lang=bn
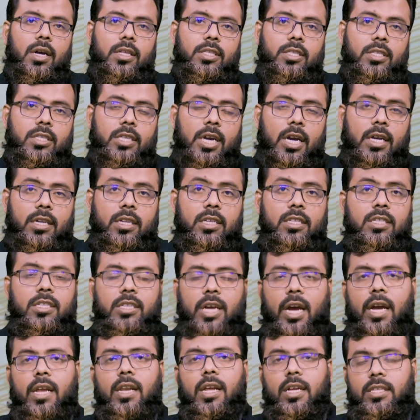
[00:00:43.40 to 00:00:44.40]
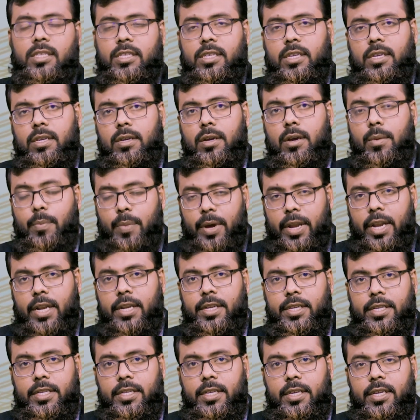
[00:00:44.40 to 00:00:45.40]
চারটি স্টাইল আছে
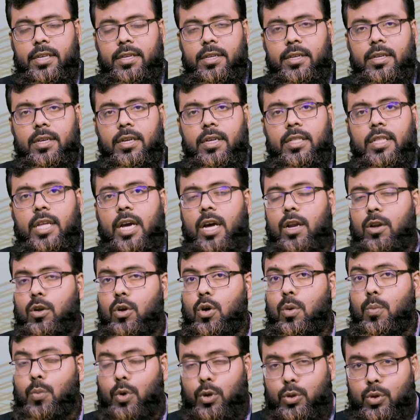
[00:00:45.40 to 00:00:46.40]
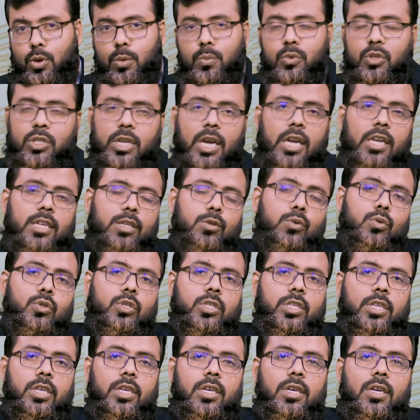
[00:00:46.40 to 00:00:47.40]
প্যারেন্টিংয়ে তার প্রথম স্টাইলটি
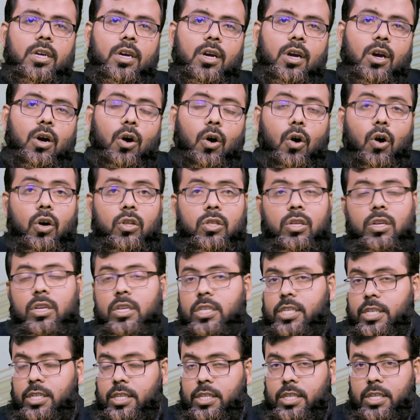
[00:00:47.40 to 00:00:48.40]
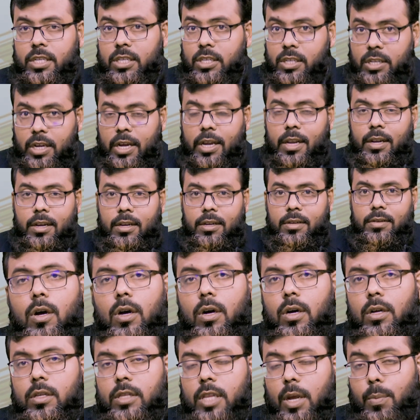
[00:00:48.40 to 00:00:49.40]
হচ্ছে অথরিটারিয়ান স্টাইল
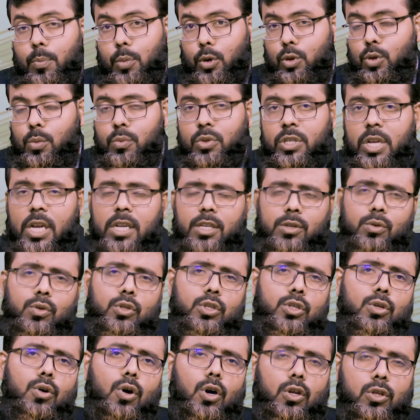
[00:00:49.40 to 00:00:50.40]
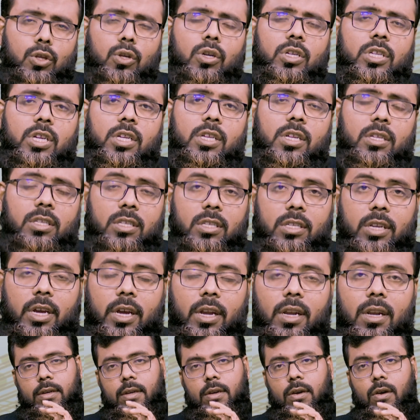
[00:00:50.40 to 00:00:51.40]
তার প্রথম স্টাইলটি হচ্ছে অথরিটারিয়ান স্টাইল
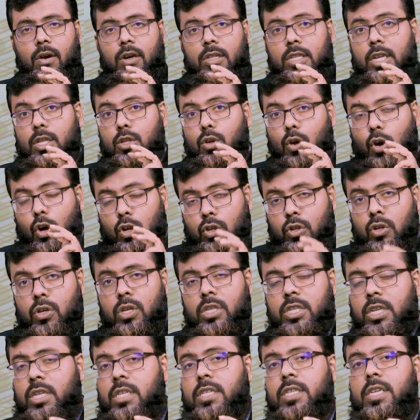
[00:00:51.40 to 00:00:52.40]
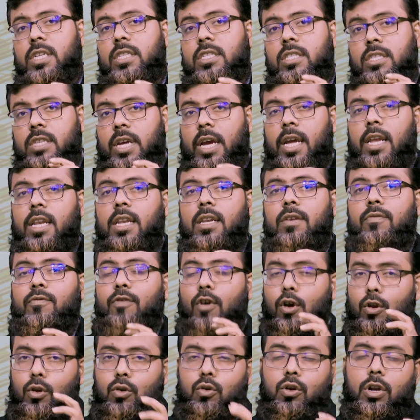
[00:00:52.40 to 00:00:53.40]
অর্থাৎ অথরিটারিয়ান স্টাইল
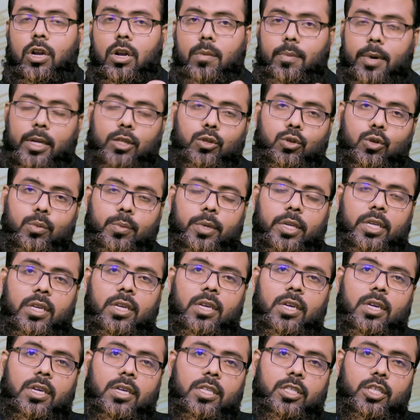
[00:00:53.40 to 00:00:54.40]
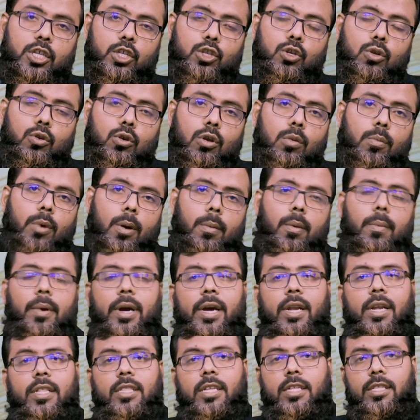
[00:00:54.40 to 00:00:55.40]
ফলো করার মাধ্যমে যে সকল বাবা
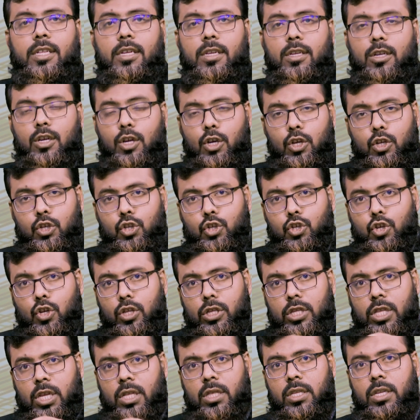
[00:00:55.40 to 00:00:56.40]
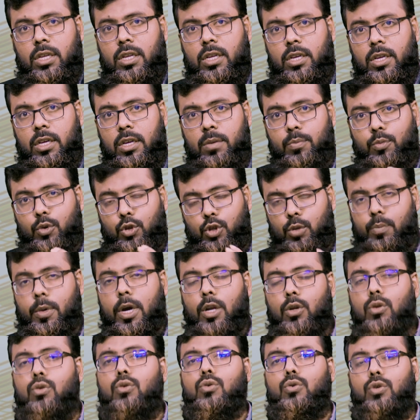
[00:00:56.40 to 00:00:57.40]
মায়েরা তাদের সন্তানদেরকে
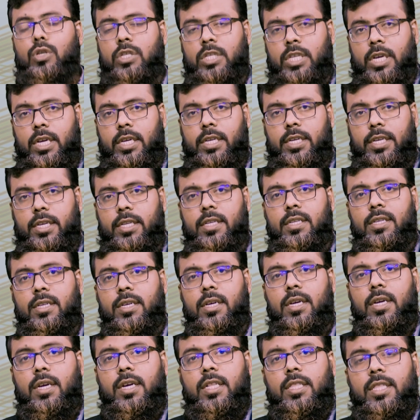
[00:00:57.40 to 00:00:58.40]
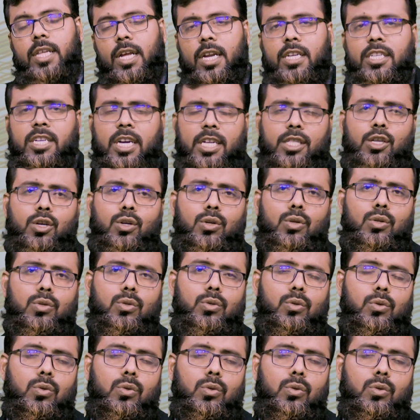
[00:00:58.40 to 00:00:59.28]
প্রতিপালন করে থাকেন তারা সাধারণত